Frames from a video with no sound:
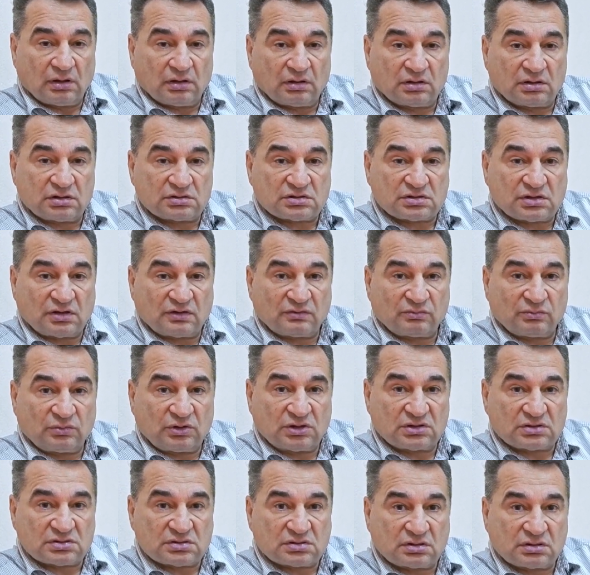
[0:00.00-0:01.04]
э,
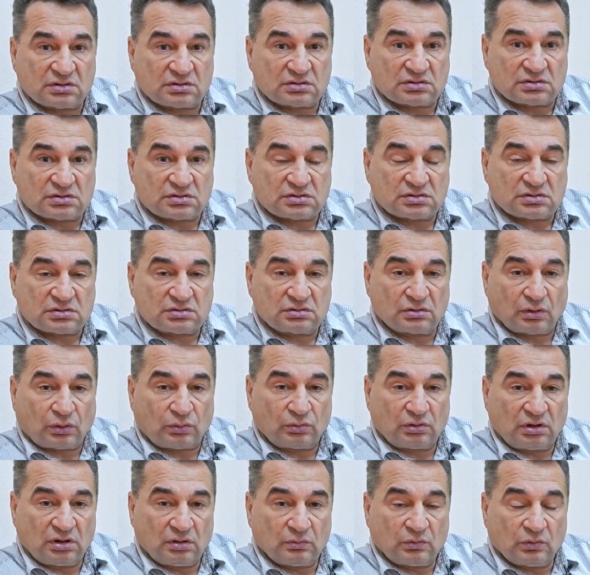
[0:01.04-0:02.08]
совместно с
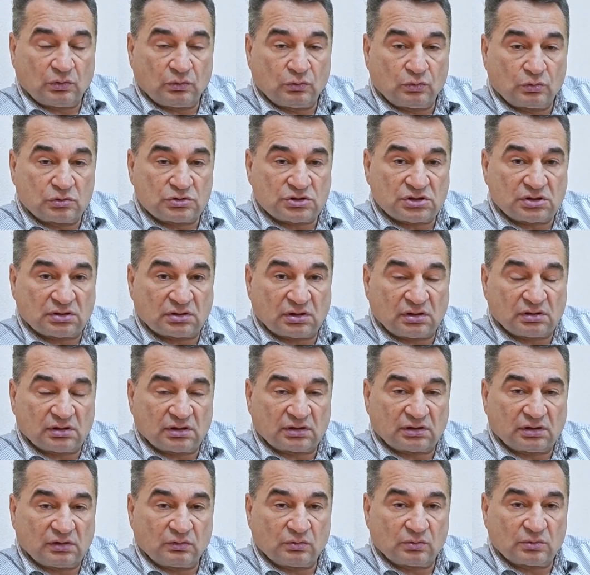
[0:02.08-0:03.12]
другим очень
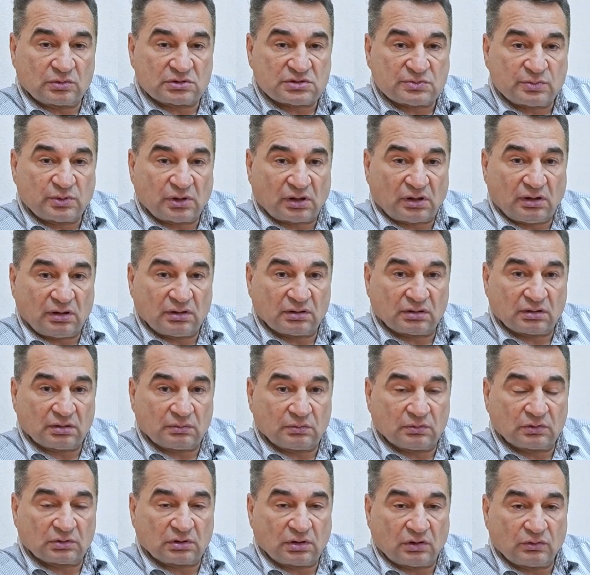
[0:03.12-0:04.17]
талантливым
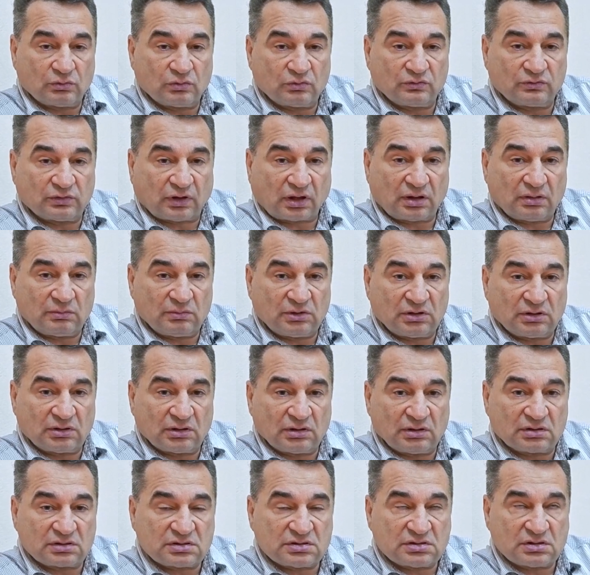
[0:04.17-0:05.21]
аспирантом того времени
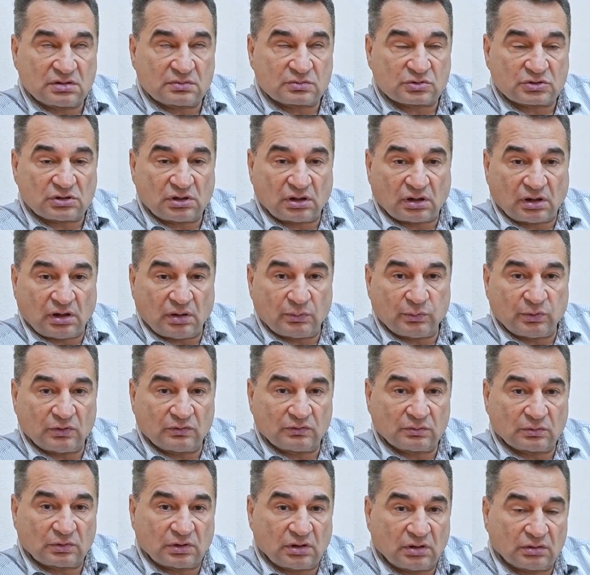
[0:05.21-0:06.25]
Алексеем
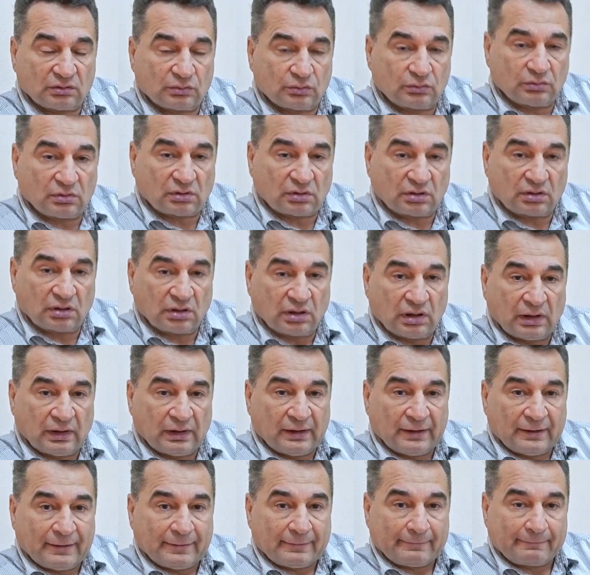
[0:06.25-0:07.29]
Шараповым, который
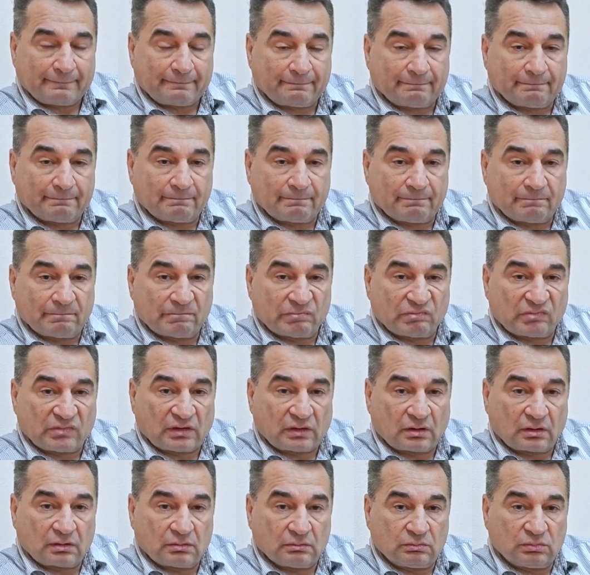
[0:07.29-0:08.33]

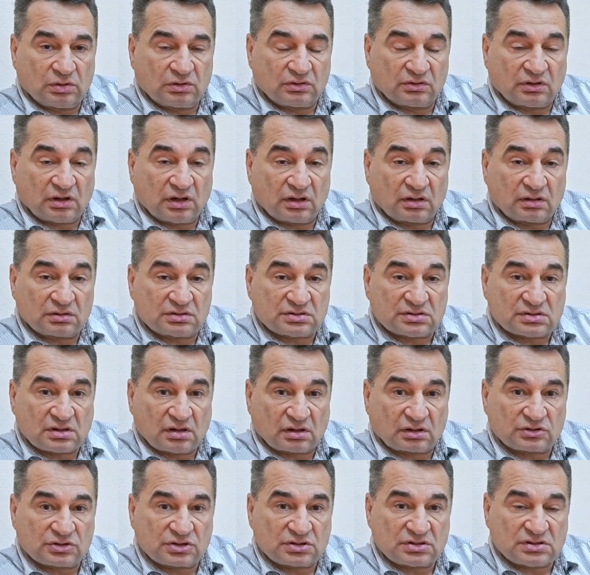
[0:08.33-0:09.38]
был на год
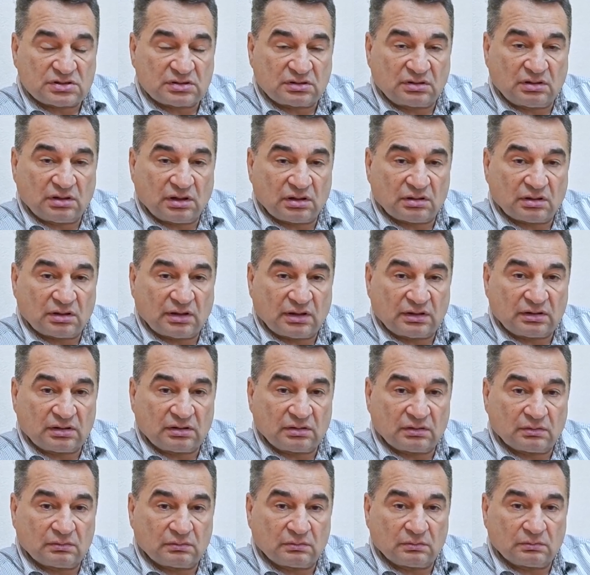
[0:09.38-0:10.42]
старше Сигал, и
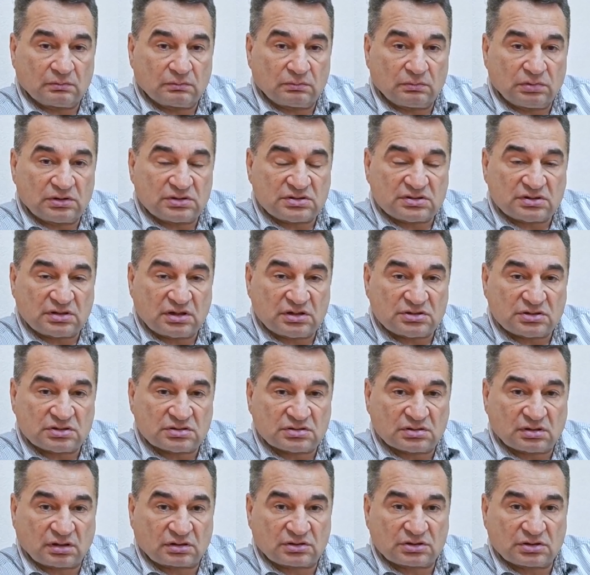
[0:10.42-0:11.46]
они
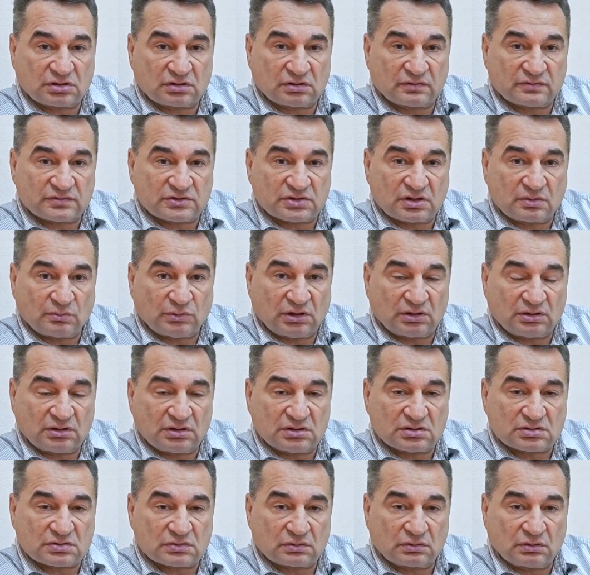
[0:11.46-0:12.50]
блестяще совершенно
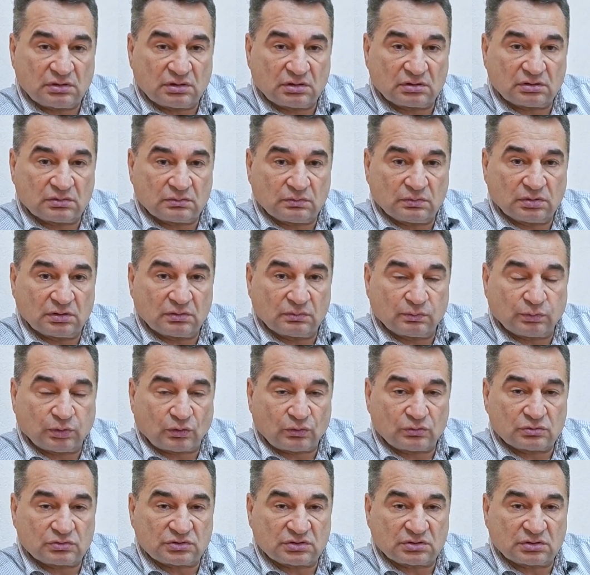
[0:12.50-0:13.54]
взаимодействовали. Это был
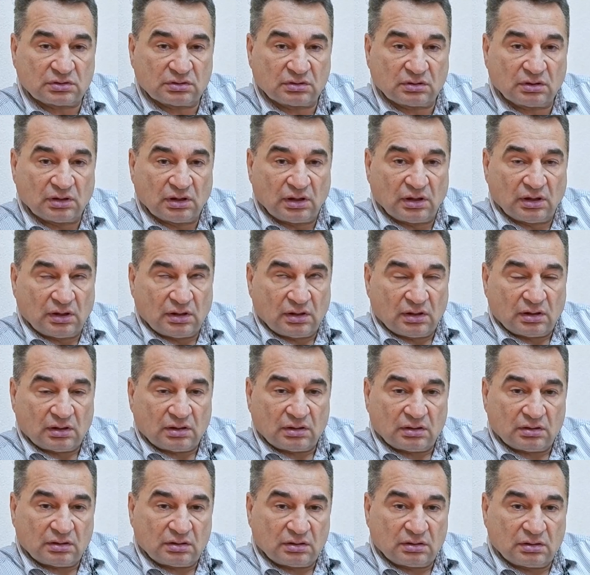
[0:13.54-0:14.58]
просто
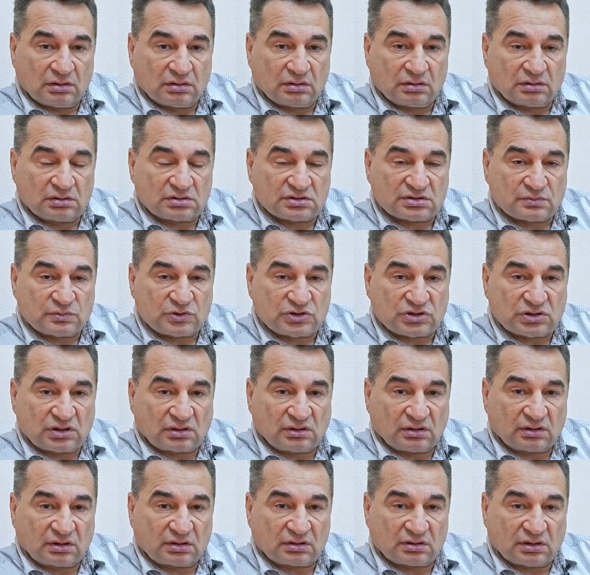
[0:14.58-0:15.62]
э,
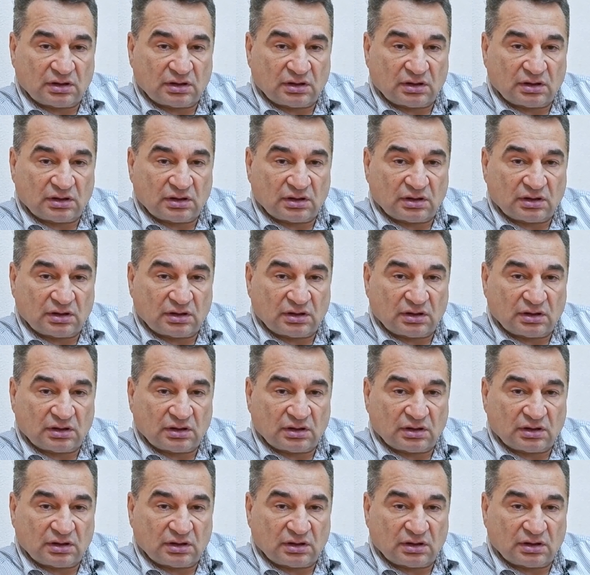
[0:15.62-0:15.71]
замечательный